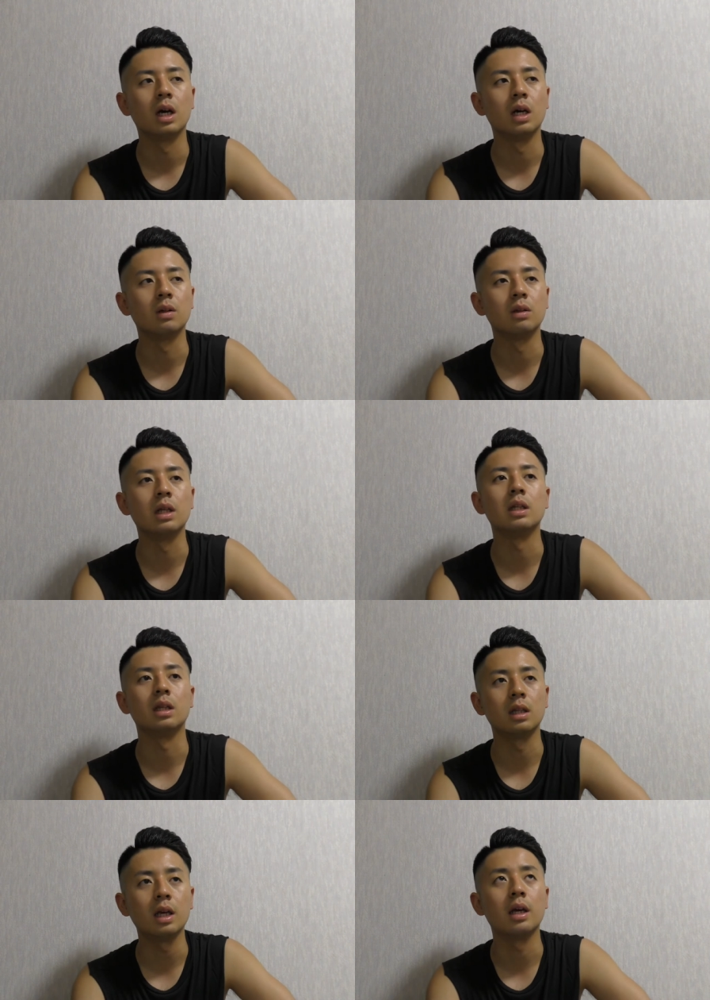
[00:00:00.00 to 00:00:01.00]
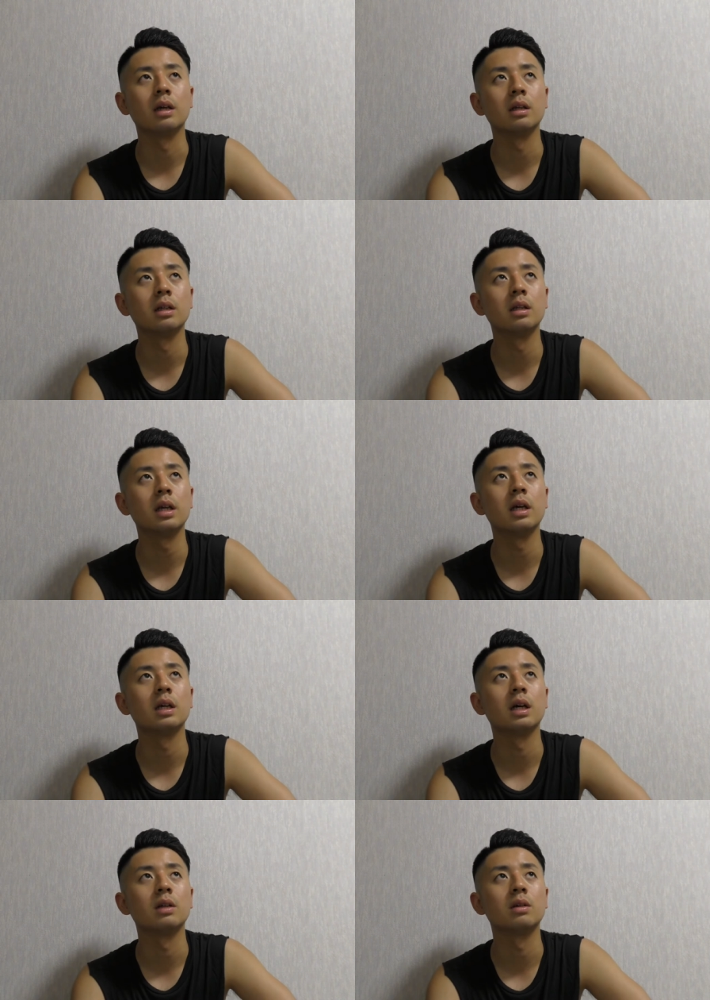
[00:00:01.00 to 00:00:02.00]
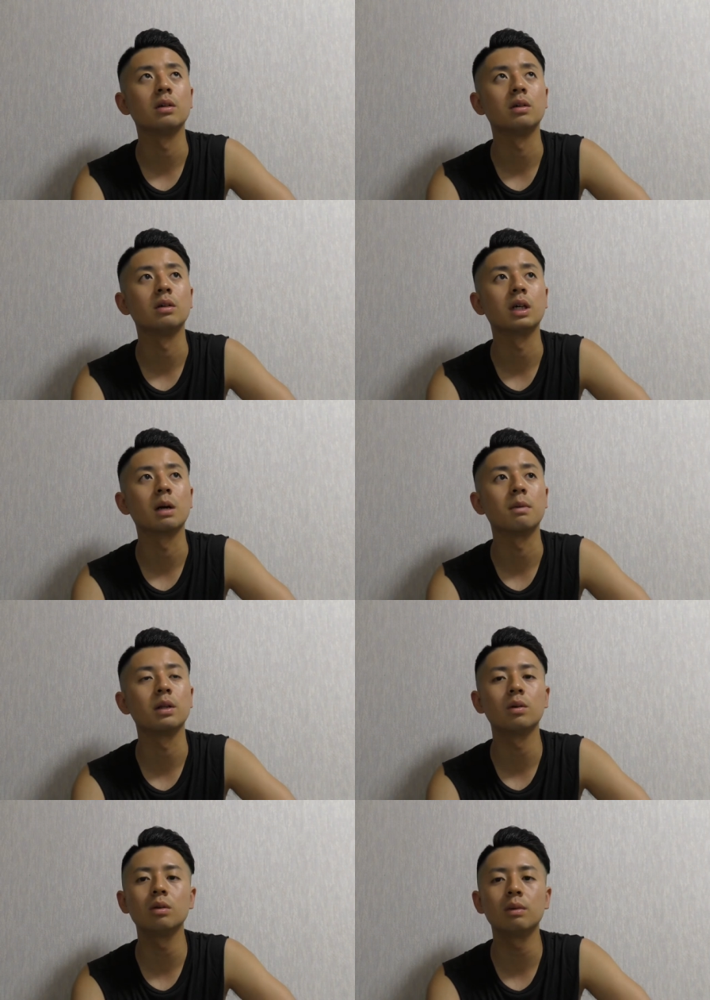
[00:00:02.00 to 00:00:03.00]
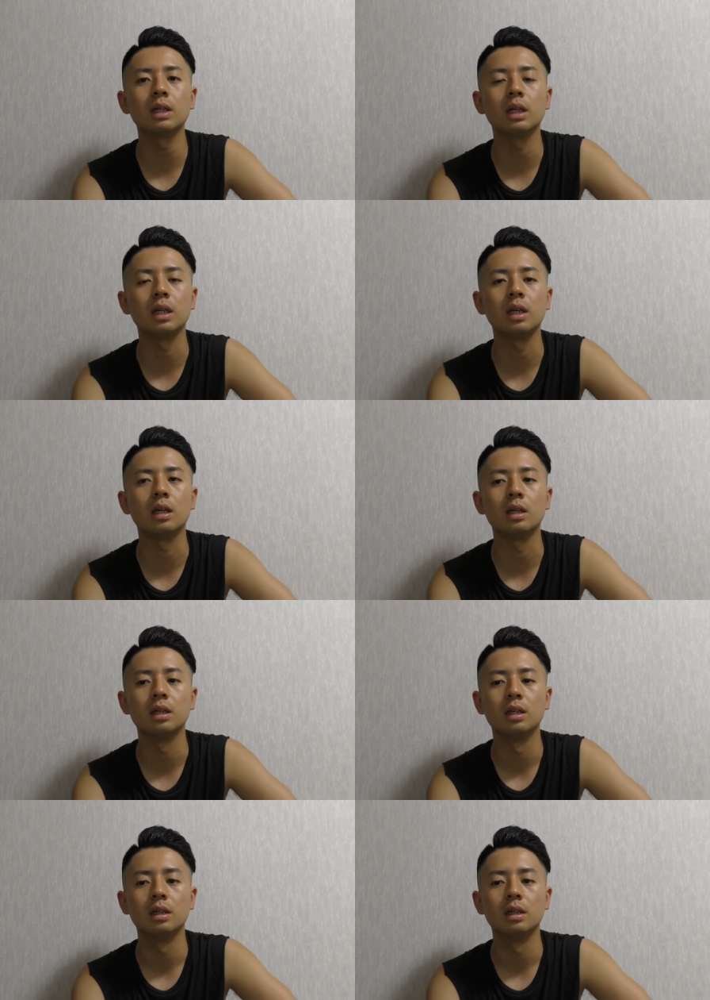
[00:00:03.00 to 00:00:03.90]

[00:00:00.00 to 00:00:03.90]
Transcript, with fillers: あの出ててであのなんかバトルまでに